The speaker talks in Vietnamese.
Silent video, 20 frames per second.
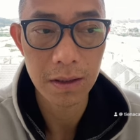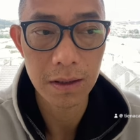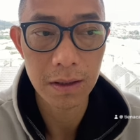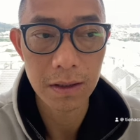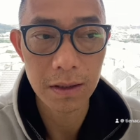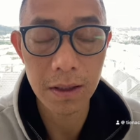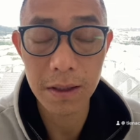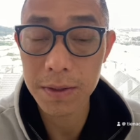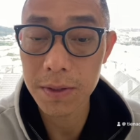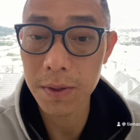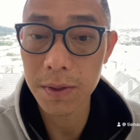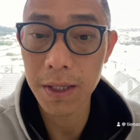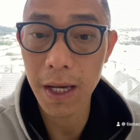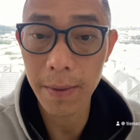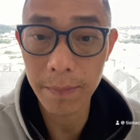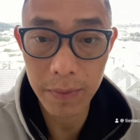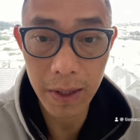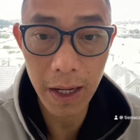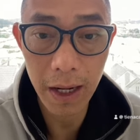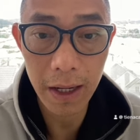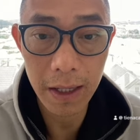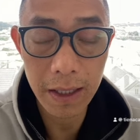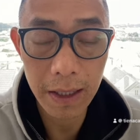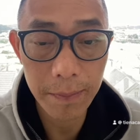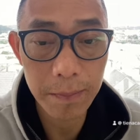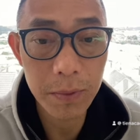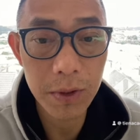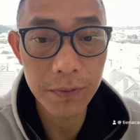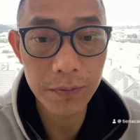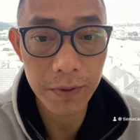Những cái sự giảm giá
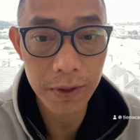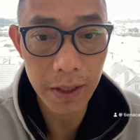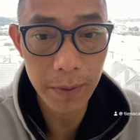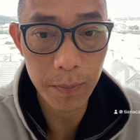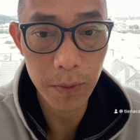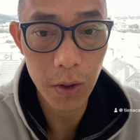năm mươi phần trăm